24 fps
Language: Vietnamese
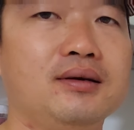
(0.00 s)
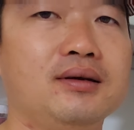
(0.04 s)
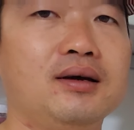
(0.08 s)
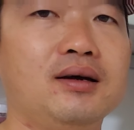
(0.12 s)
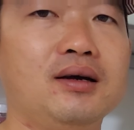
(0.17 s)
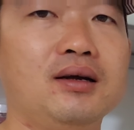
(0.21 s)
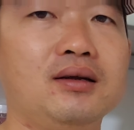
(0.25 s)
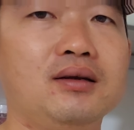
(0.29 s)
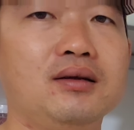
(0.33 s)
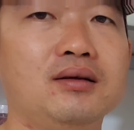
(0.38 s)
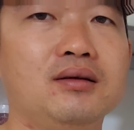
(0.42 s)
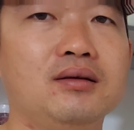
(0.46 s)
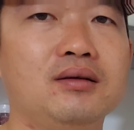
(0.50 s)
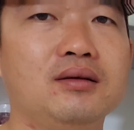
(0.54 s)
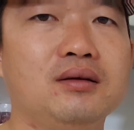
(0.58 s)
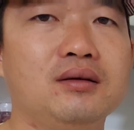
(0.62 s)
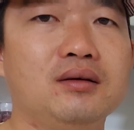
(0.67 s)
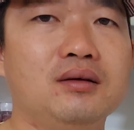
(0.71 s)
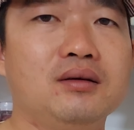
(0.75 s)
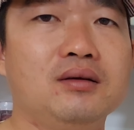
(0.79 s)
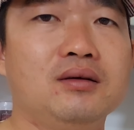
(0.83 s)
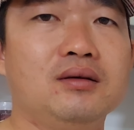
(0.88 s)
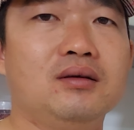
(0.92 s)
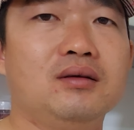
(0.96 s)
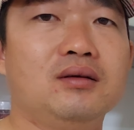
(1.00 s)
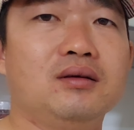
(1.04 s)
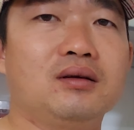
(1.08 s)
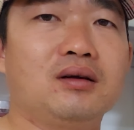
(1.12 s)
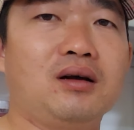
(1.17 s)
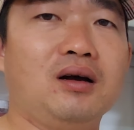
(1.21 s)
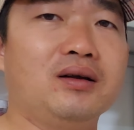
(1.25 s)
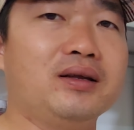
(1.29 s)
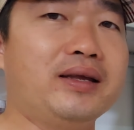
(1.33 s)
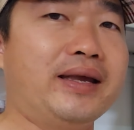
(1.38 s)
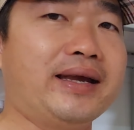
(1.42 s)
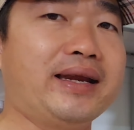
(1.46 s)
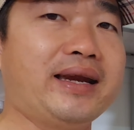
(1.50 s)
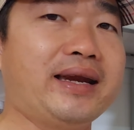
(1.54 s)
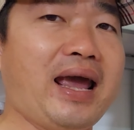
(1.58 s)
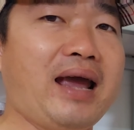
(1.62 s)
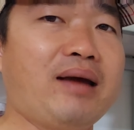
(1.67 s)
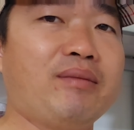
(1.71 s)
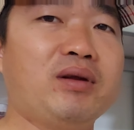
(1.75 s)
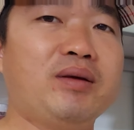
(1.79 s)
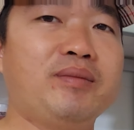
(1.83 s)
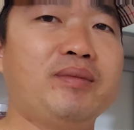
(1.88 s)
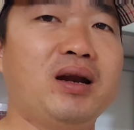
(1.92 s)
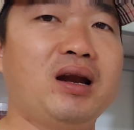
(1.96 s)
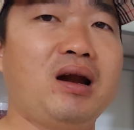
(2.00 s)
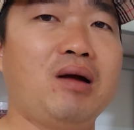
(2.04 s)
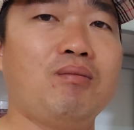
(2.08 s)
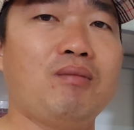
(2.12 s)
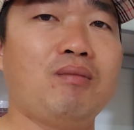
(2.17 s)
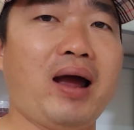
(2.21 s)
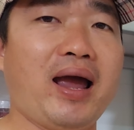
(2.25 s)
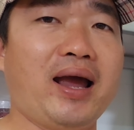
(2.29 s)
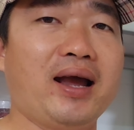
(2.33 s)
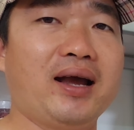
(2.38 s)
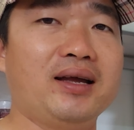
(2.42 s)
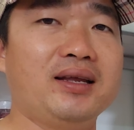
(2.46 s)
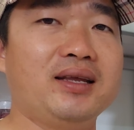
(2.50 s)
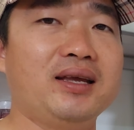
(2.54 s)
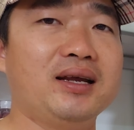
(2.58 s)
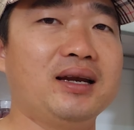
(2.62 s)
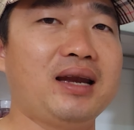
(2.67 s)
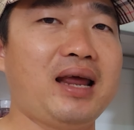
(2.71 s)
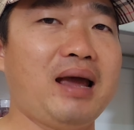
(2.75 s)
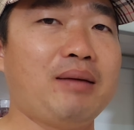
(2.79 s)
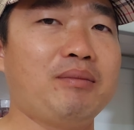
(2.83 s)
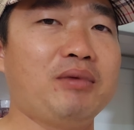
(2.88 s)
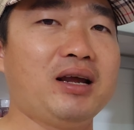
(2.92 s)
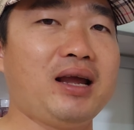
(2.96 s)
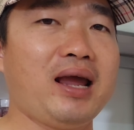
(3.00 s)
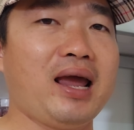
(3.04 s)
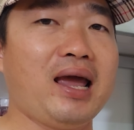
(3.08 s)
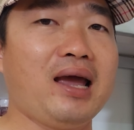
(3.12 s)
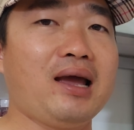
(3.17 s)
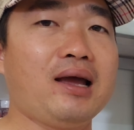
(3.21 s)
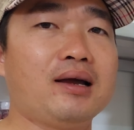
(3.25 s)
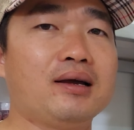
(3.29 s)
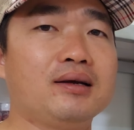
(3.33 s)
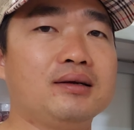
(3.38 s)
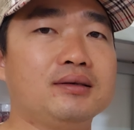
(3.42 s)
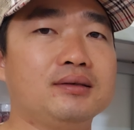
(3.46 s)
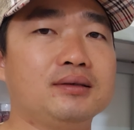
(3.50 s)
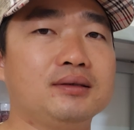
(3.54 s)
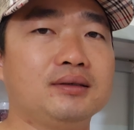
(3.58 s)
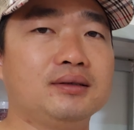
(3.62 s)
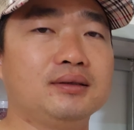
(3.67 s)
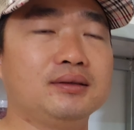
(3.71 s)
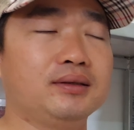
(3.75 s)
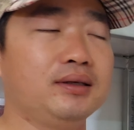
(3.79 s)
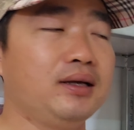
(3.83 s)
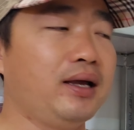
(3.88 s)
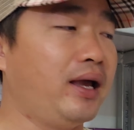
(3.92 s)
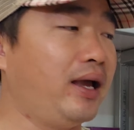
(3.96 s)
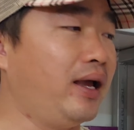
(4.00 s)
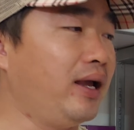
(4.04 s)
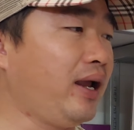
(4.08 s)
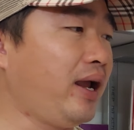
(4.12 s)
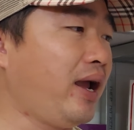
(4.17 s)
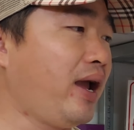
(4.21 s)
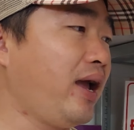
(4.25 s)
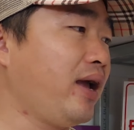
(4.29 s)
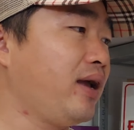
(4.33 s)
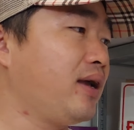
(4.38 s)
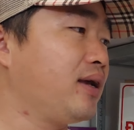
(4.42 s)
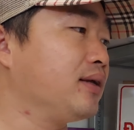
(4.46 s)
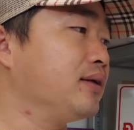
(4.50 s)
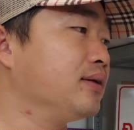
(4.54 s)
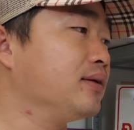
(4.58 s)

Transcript: đó còn Việt Nam thì mình không bạn là Việt Nam nó khác hệ khác